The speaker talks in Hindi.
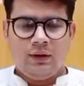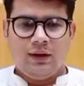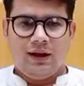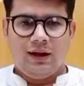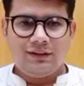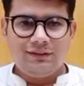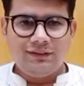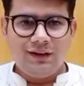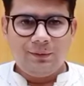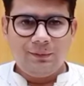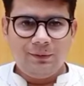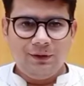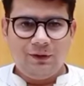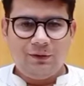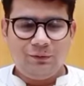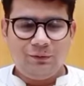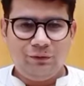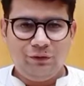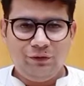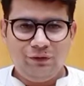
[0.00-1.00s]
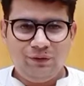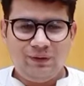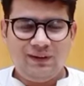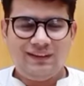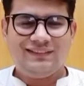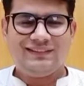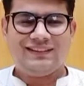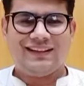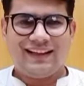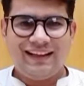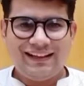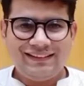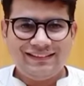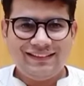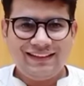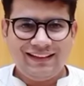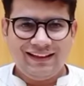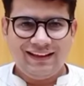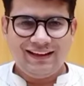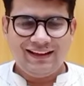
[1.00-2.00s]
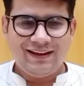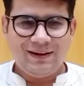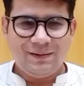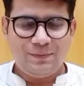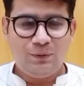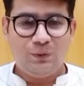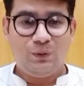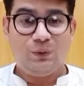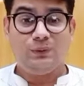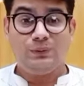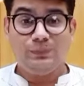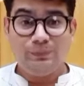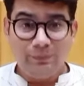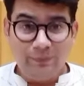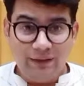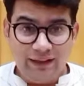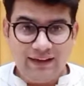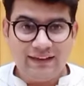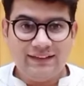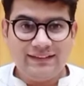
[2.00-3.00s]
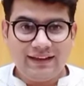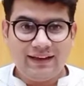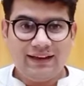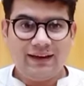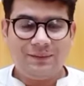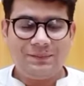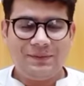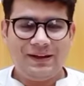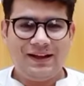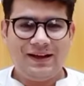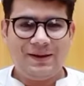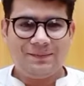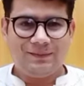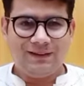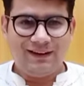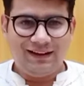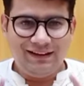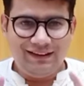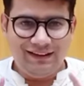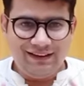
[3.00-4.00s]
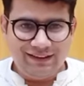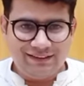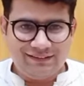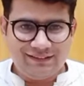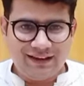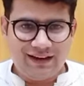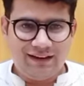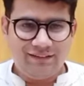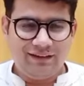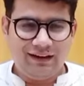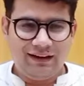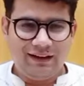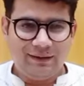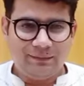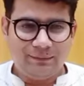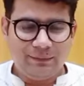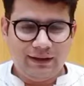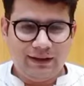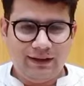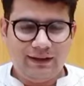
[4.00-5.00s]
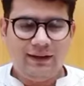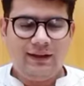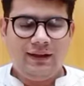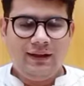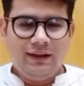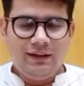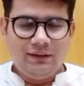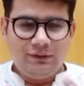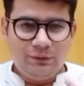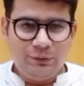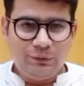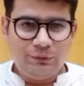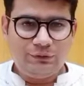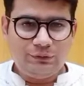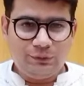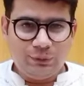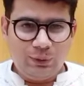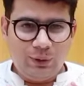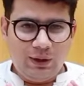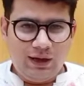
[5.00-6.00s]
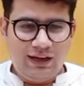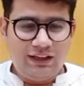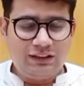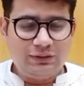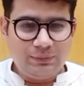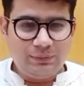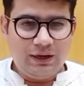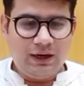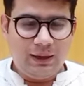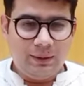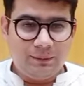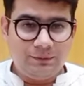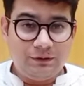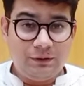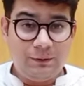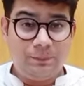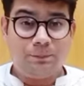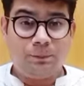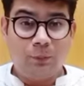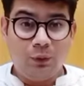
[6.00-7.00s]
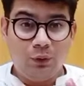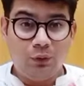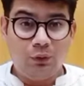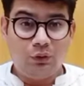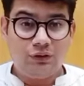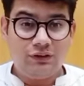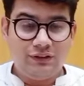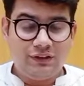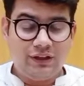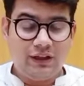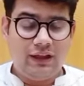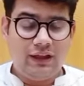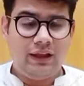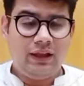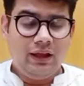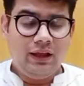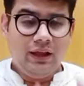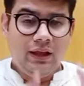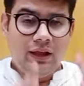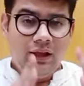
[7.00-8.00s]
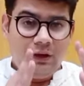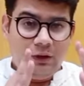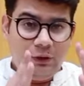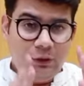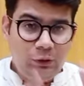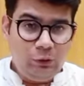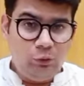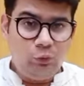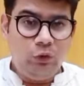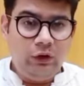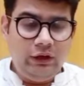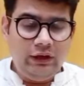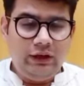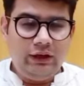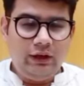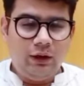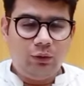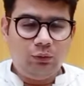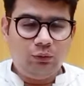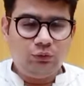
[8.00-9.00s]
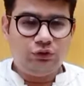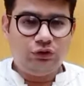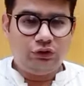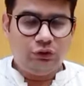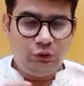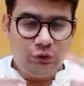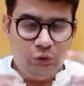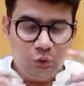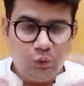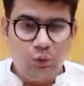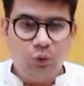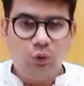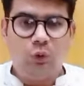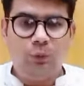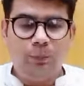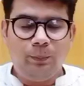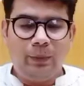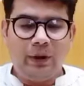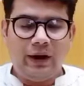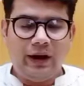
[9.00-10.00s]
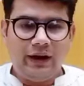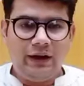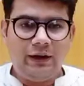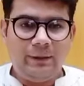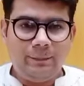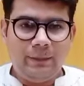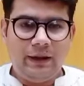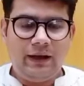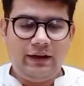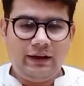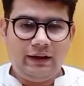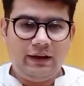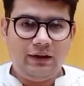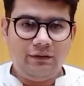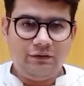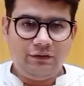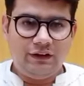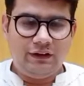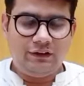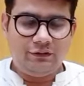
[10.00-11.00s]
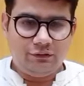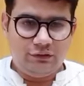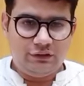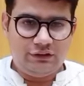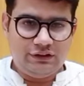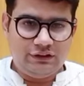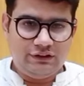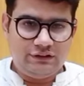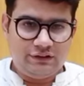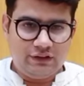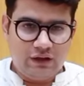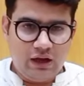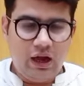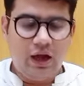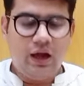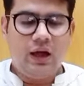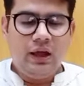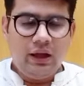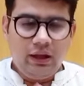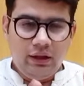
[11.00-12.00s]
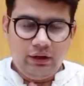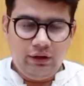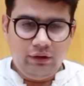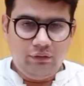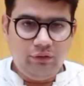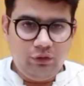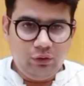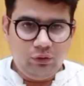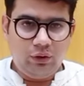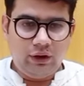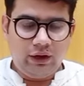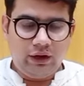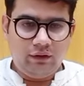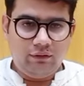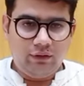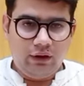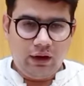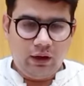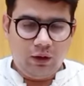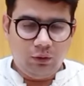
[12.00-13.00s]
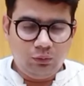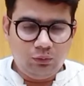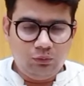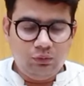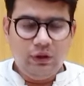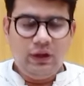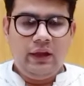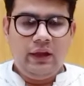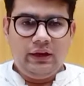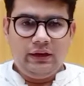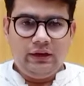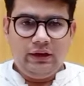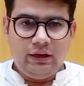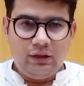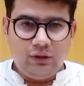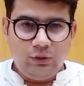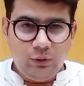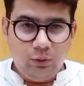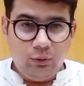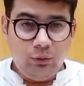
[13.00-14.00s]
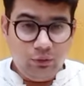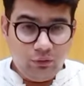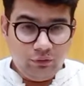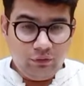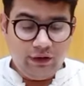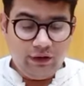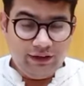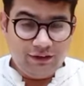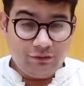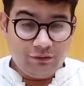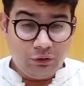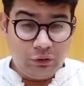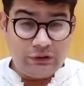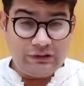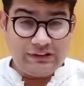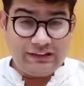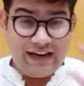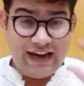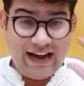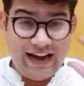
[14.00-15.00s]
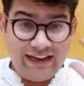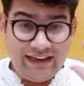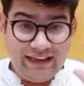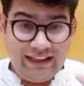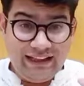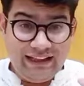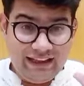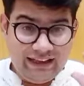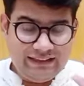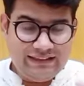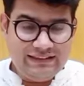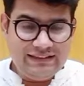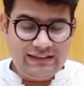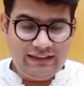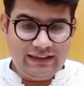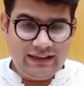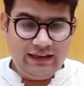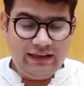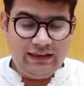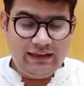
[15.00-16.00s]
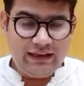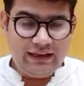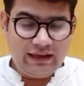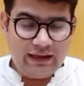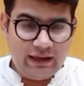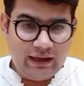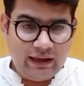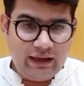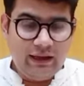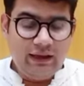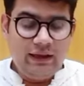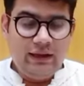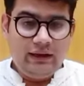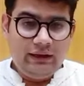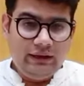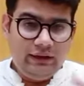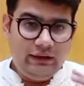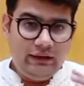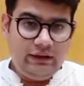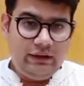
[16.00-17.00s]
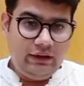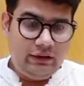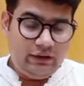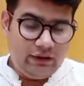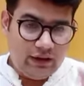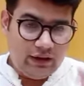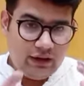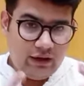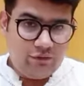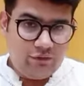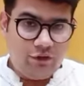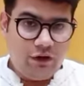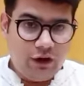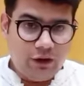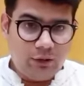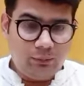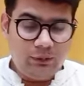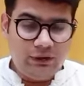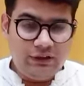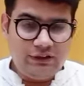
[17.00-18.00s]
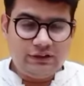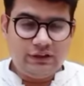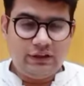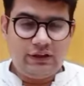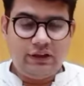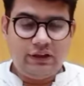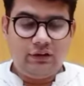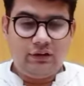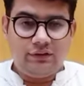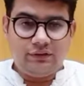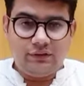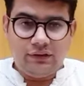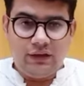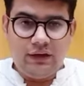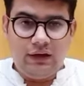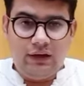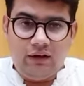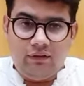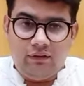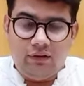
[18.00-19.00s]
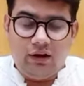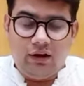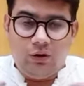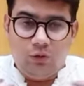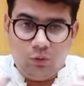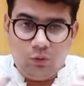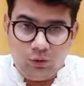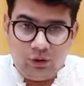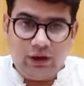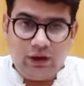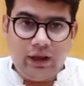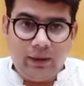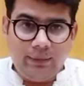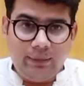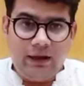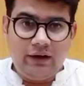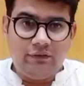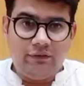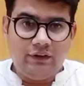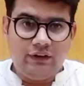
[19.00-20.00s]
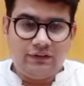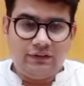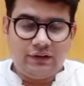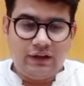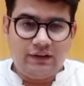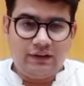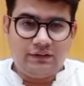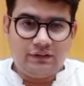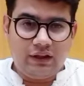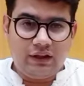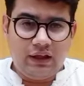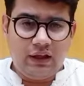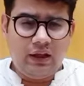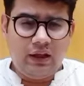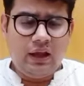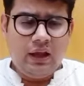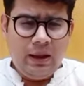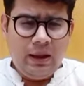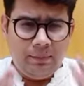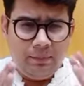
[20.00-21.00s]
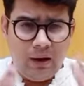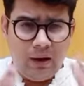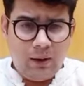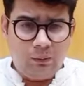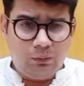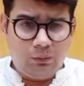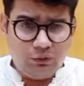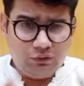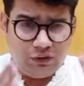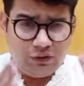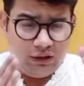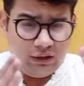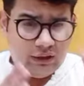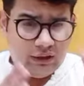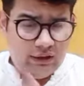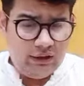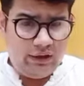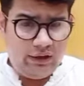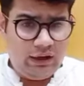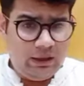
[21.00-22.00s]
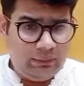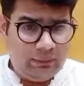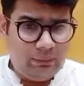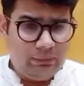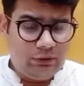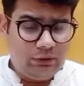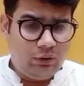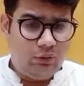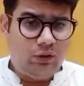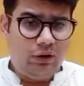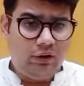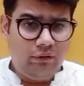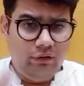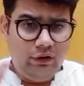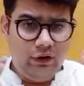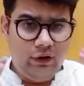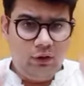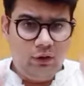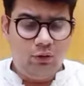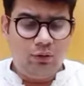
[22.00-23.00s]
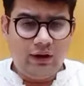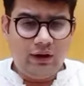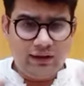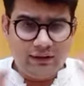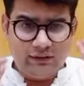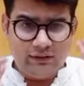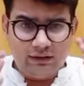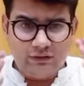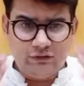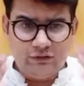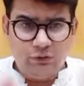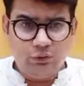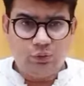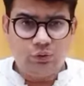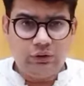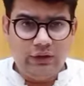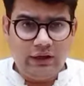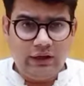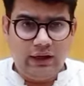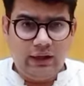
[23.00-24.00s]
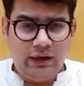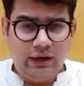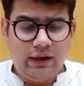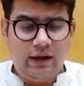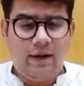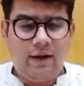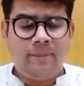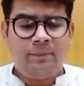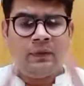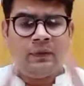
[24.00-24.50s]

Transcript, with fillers: अस्सलाम वालेकुम व्यूअर्स कैसे हैं आप लोग मेरे चैनल में आपका ढेर सारा वेलकम है दोस्तों आज मैं आपसे पॉन्ड्स के न्यूली लॉन्च दो ब्राइट मेरिकल फेस वॉशेस का रिव्यू करने वाला हूं ये दोनों फेस वॉश एंटी एजिंग के लिए हैं इनकी क्या फार्मूलेशन है और इसके अलावा और क्या बेनिफिट्स हैं इसके मैं आपको सारा डिटेल में बताऊँगा वीडियो का एंड तक ज़रूर देखिएगा